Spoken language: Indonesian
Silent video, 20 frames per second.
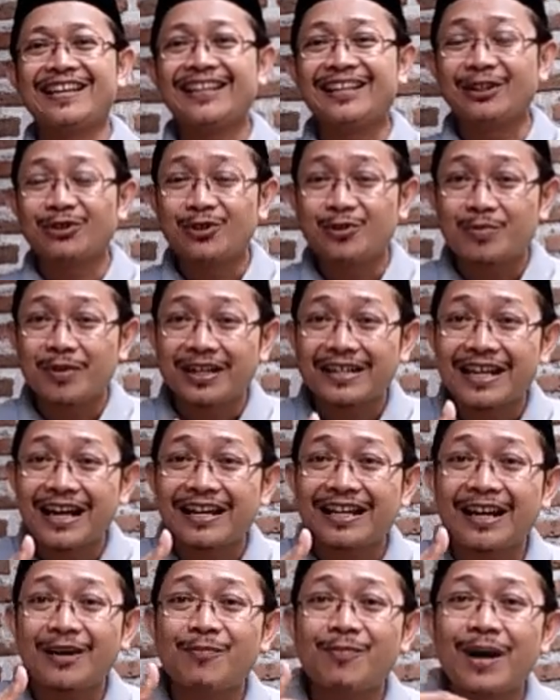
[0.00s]
Itu sebenarnya
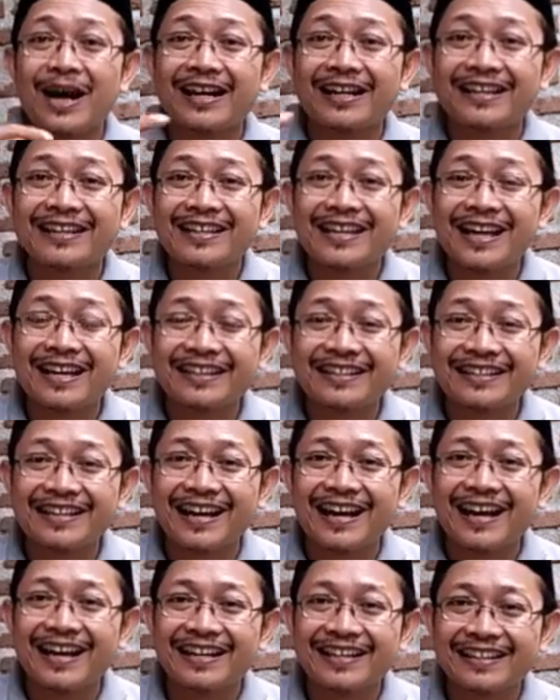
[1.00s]
adalah bagian
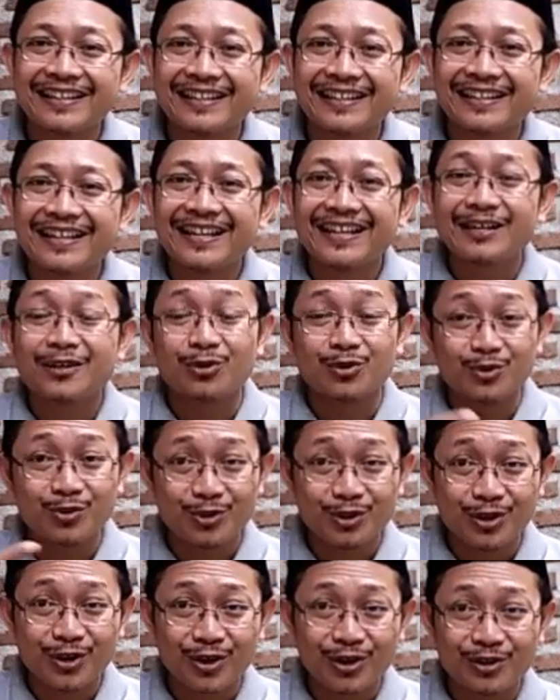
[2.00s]
dari
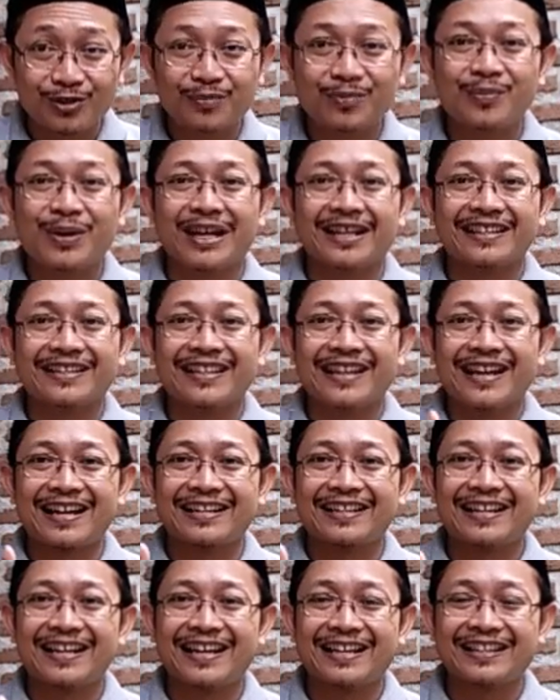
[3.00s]
guyon,
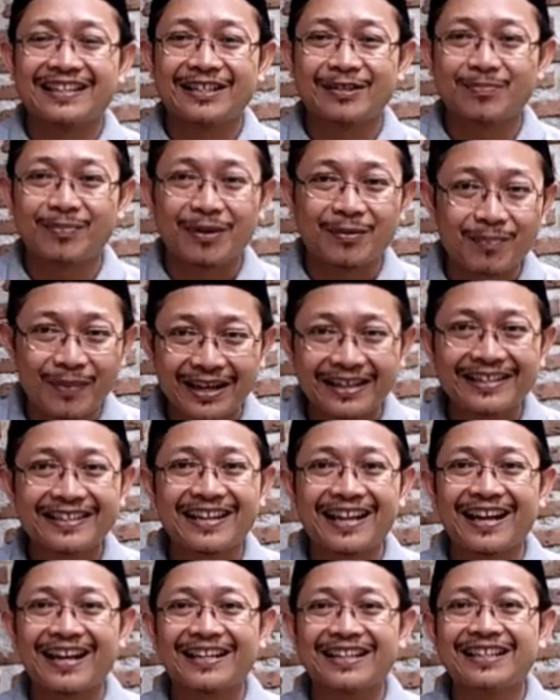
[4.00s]
bagian dari
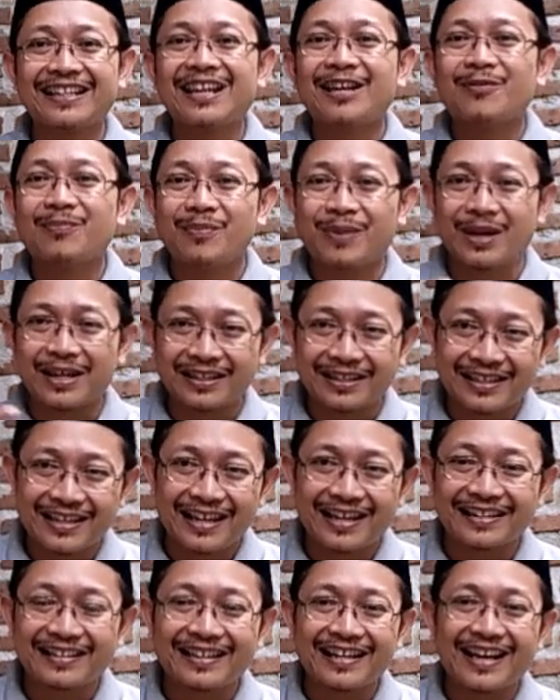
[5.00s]
permainan,
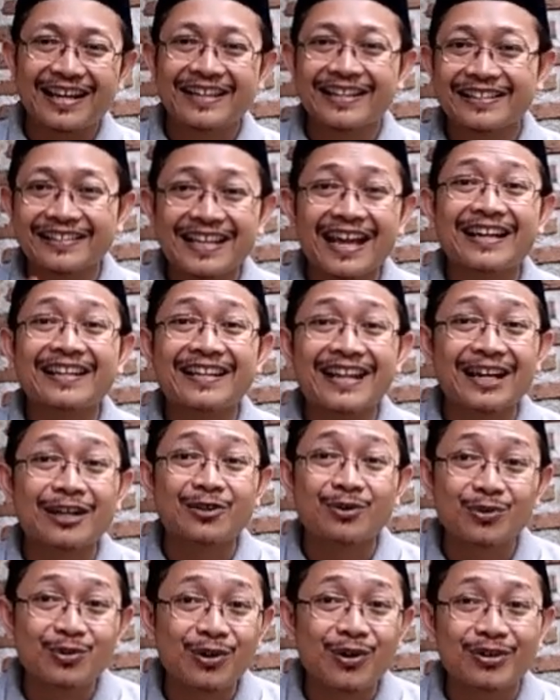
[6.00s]
bagian dari canda
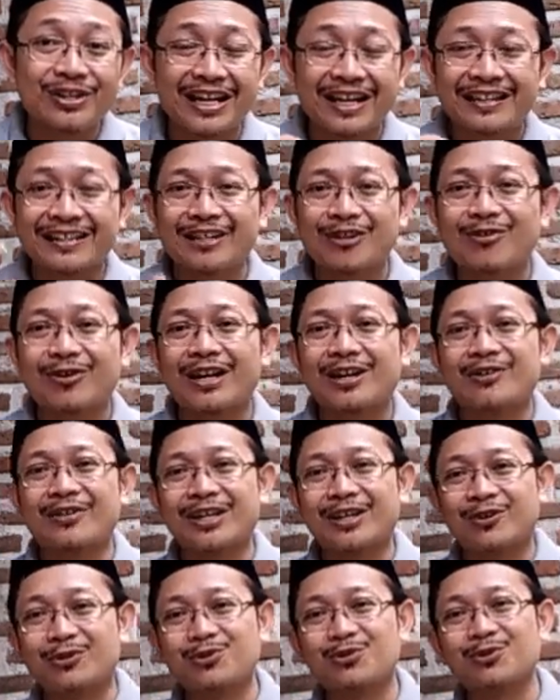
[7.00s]
guru yang dilakukan
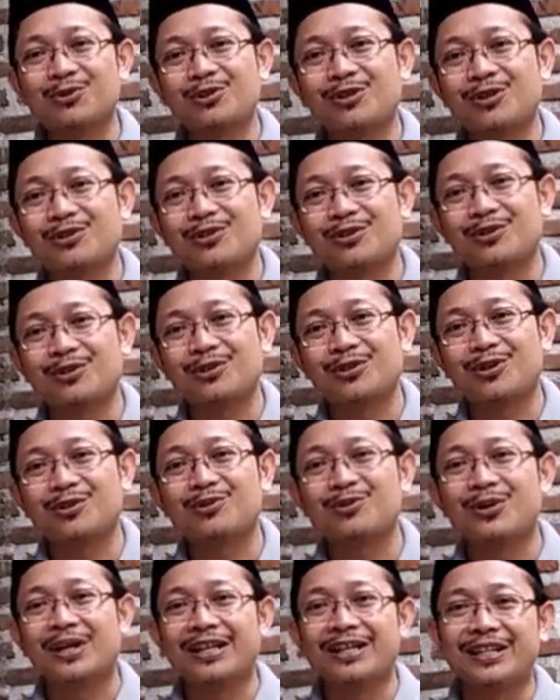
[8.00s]
oleh Rasulullah
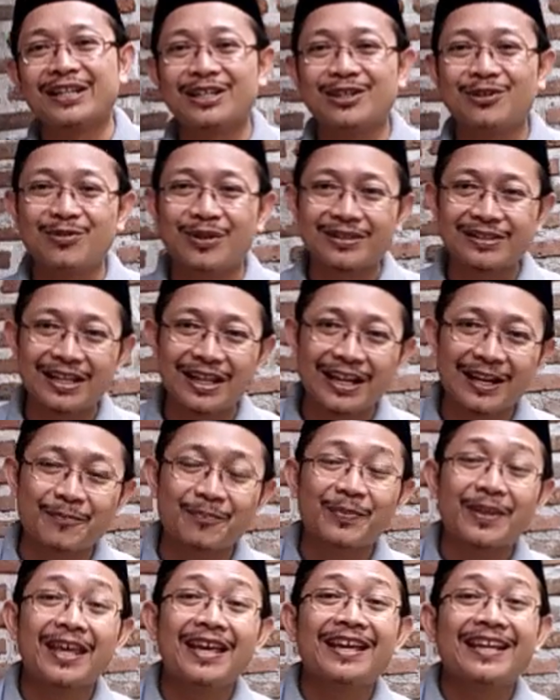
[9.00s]
Shallallahu Alaihi
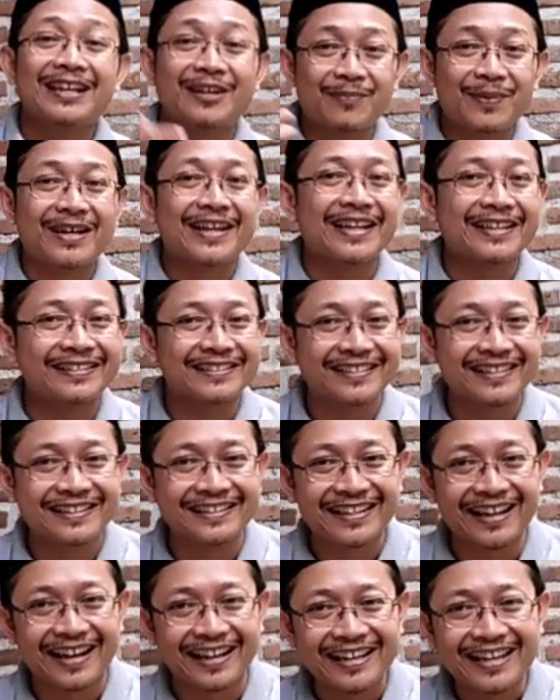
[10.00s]
Wasallam kepada
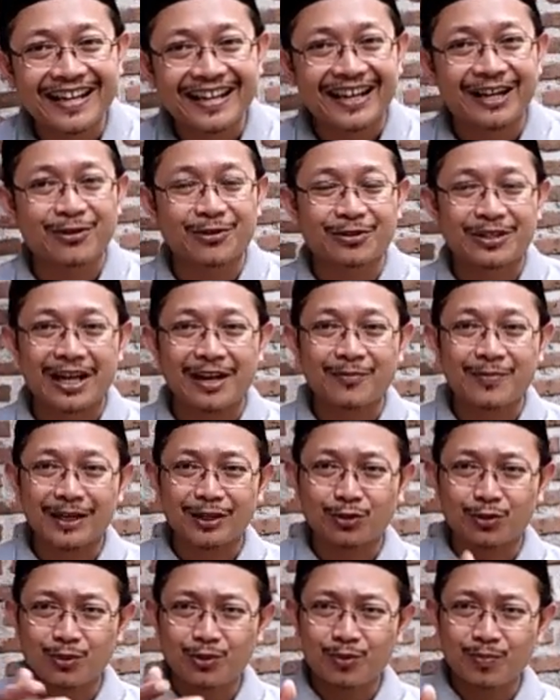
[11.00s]
istrinya. Kalau
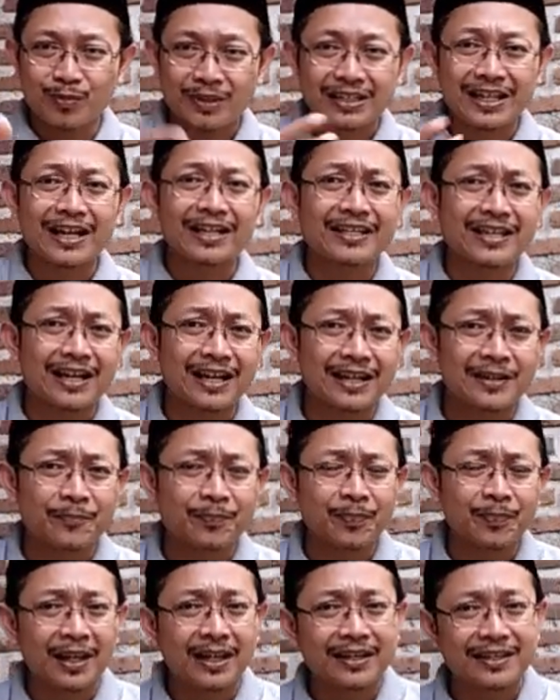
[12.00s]
sahabatku misalnya
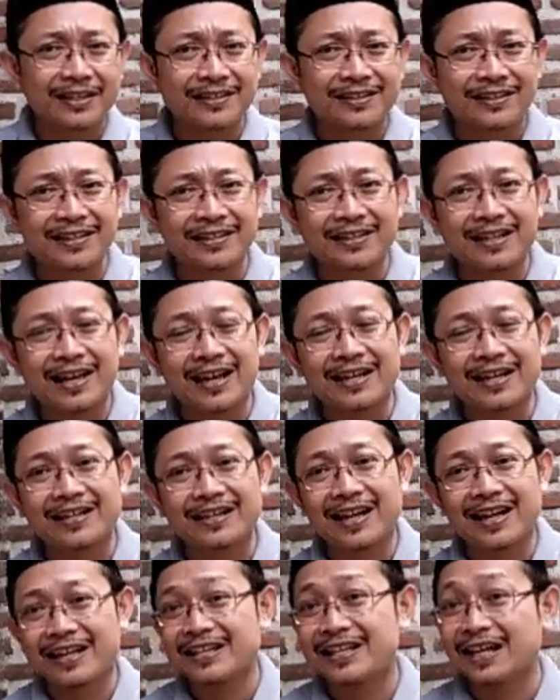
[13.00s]
istrinya
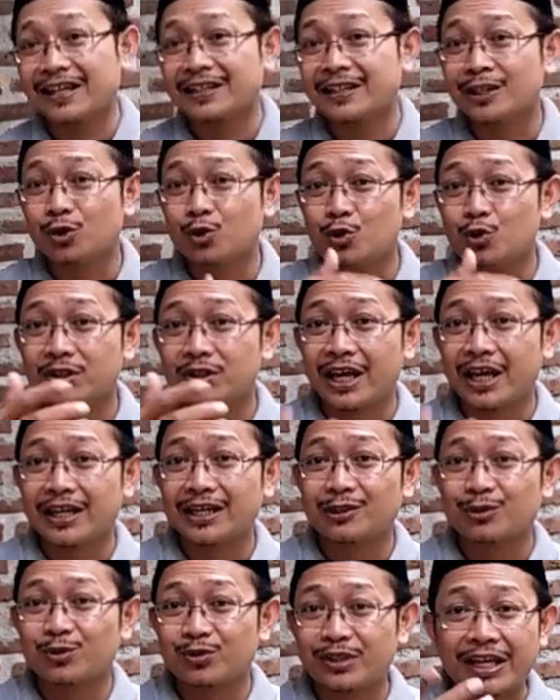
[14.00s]
adalah yang hidungnya
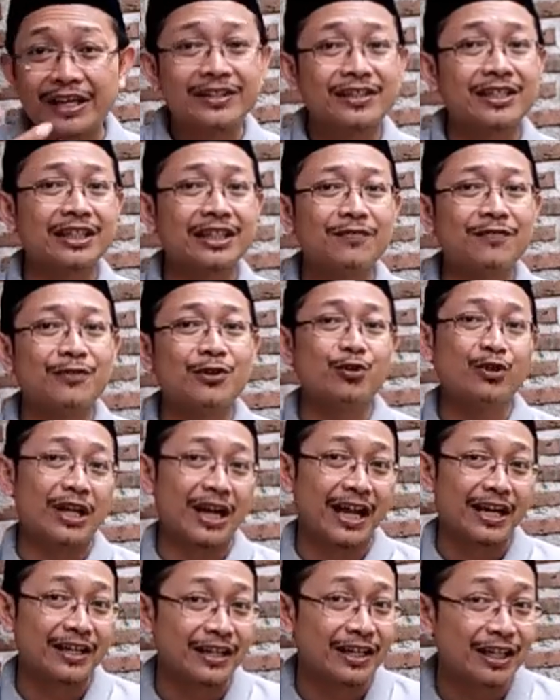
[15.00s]
itu sensitif, yo ya
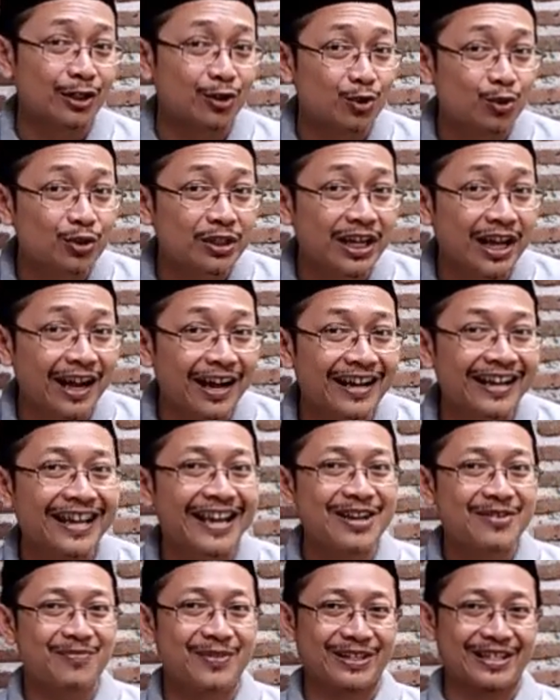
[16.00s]
jangan di hidungnya,
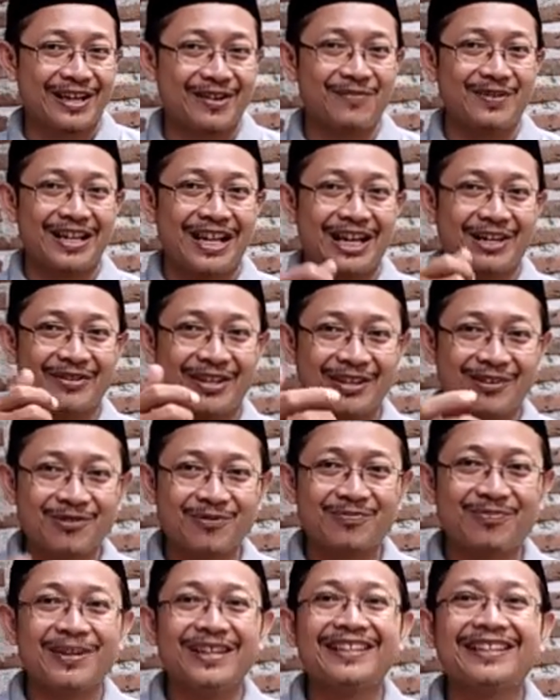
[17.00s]
bisa melalui
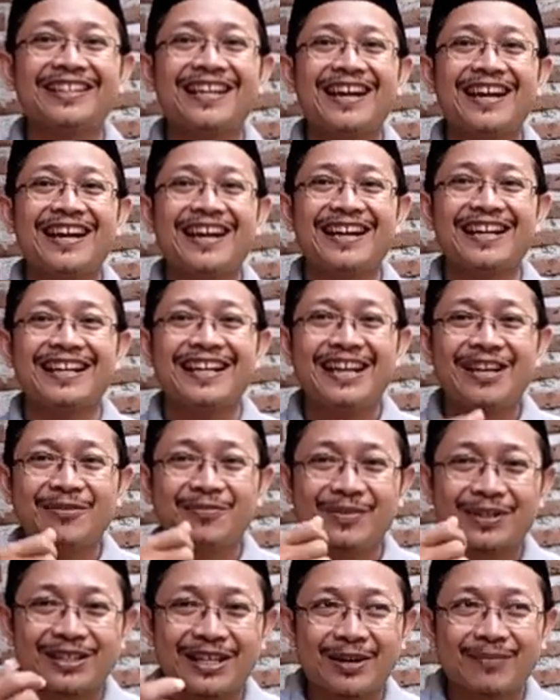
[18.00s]
kupingnya,
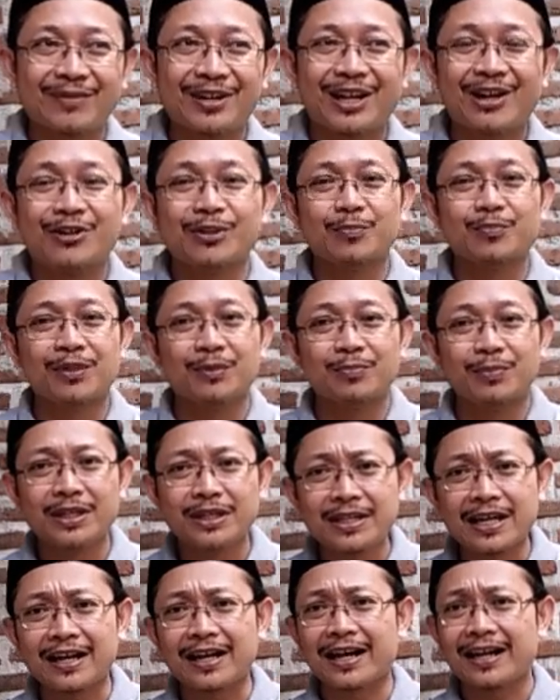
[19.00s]
bisa melalui
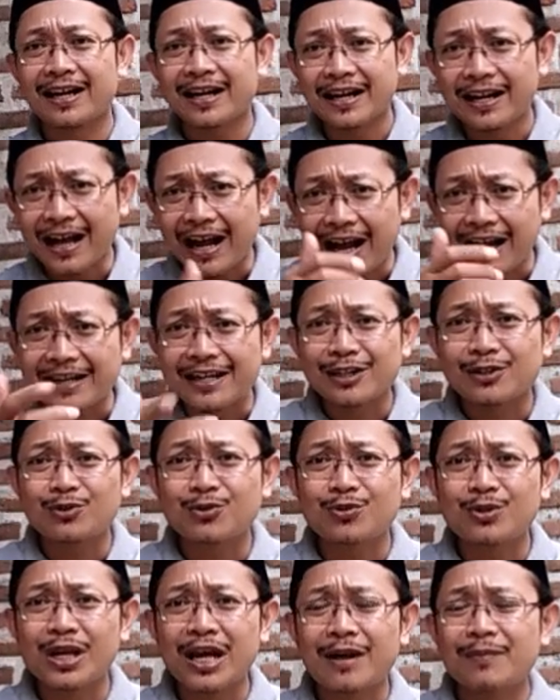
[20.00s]
pipinya. karena ada
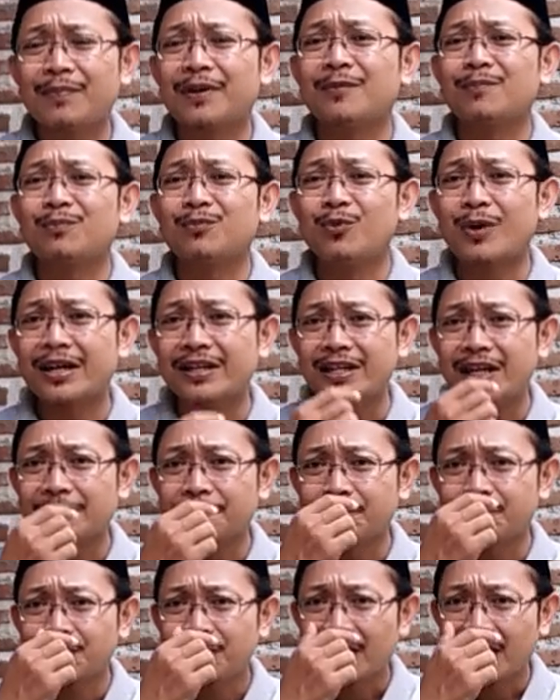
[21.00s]
juga perempuan yang
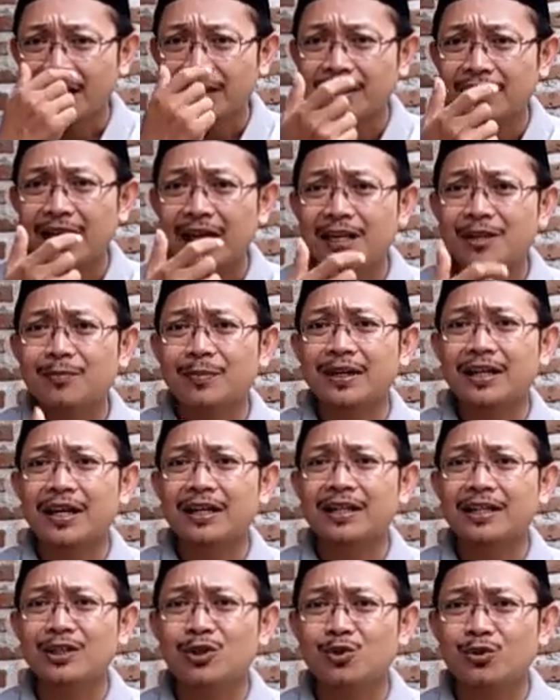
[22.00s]
ketika
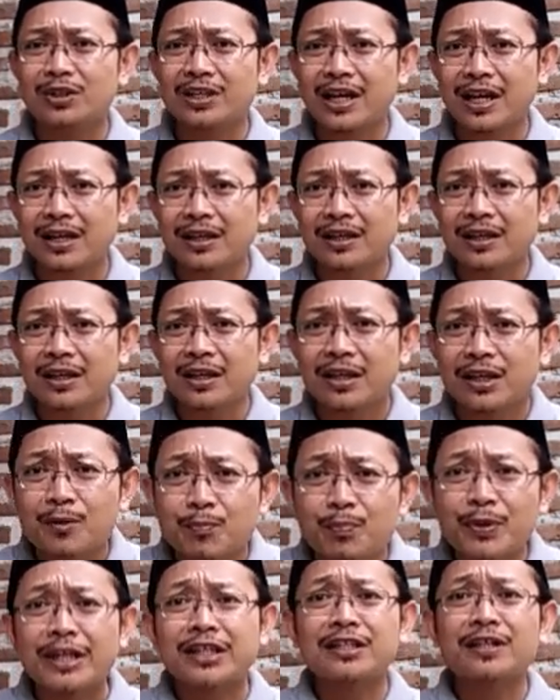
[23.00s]
dipegang hidungnya
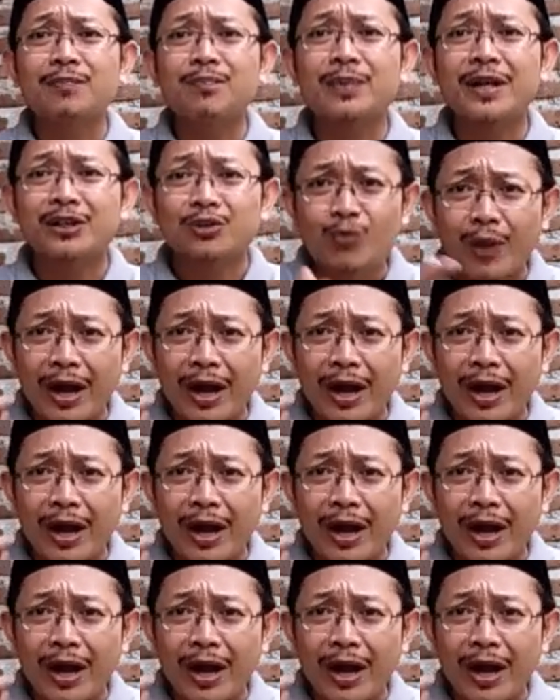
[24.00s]
gebres-gebres